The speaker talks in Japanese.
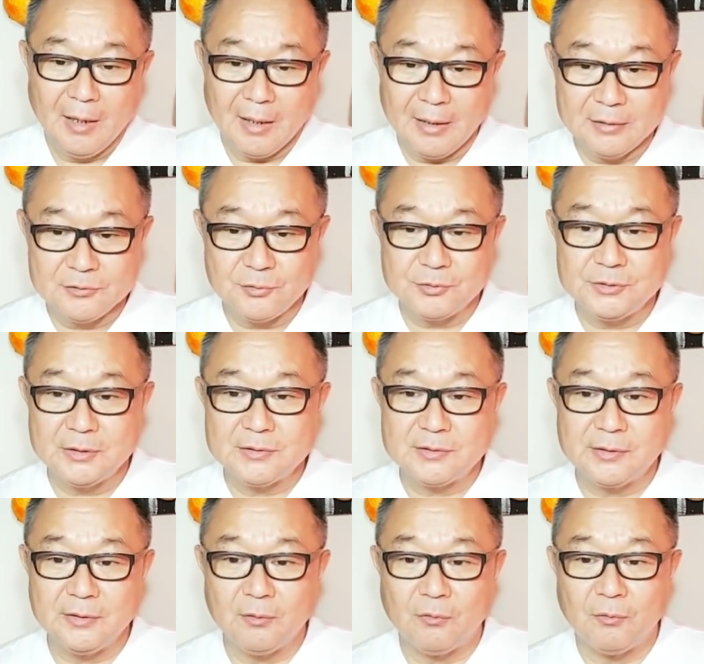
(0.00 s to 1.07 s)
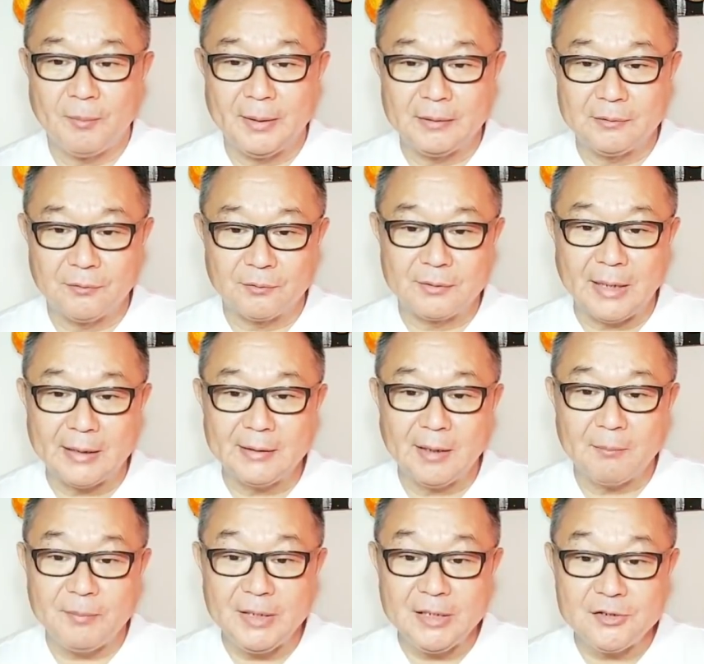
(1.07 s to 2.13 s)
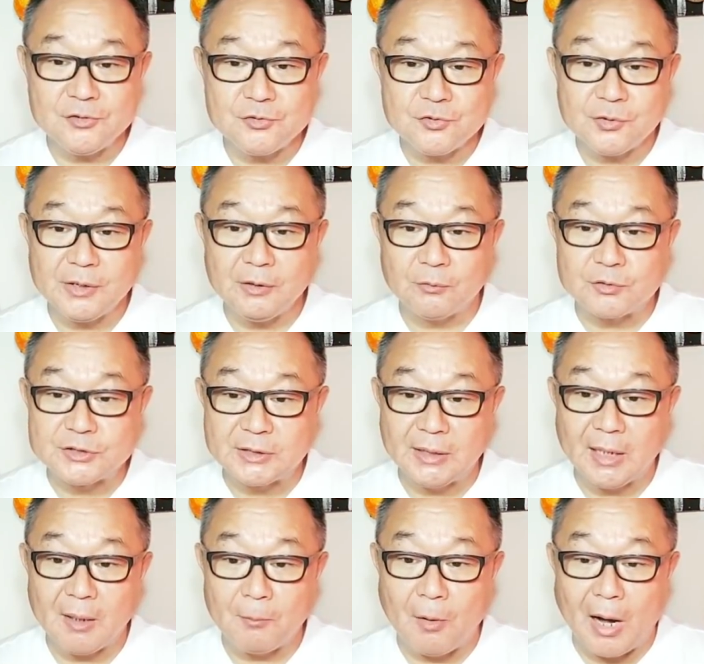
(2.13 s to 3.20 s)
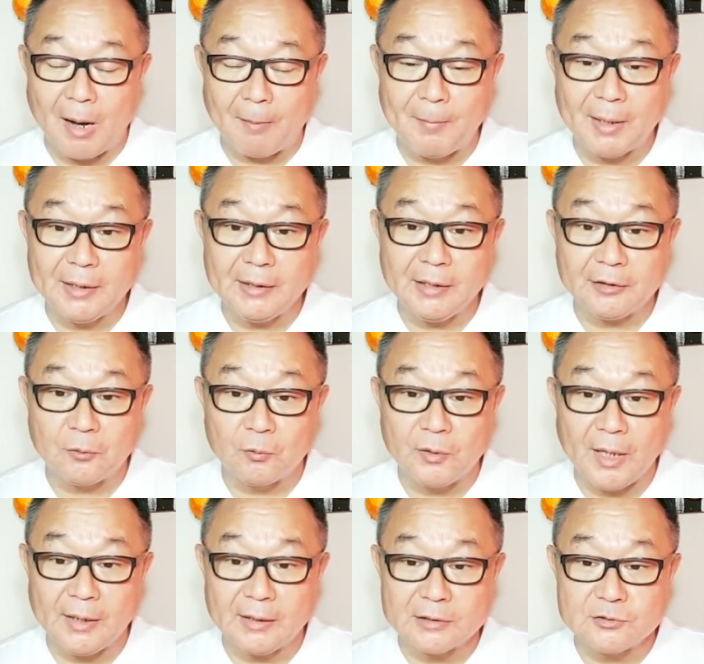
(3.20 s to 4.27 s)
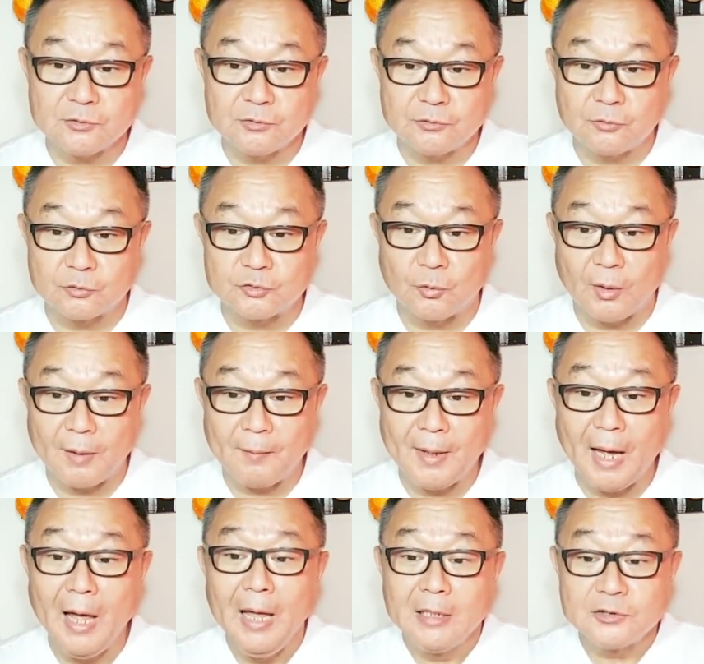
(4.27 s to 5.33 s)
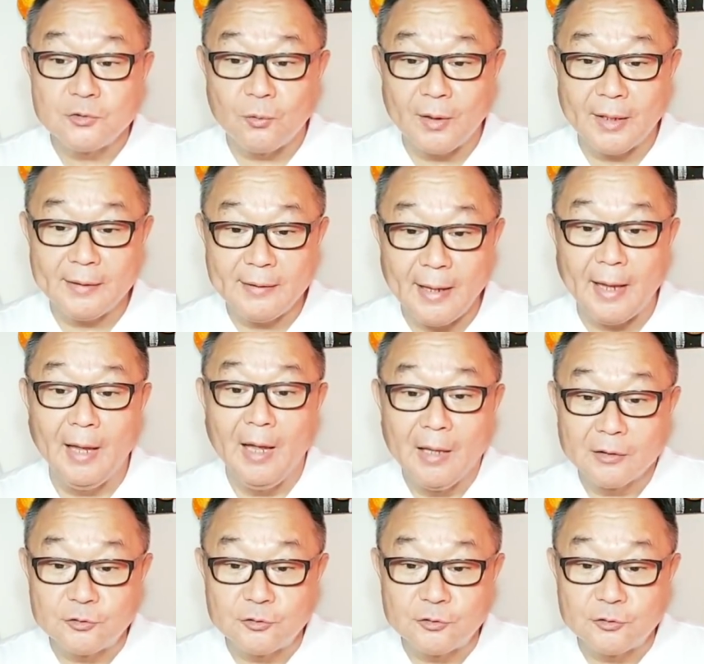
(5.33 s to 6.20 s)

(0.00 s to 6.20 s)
はいそして次のコメントただ民主主義の力もあまりに巨大化するとそれはそれで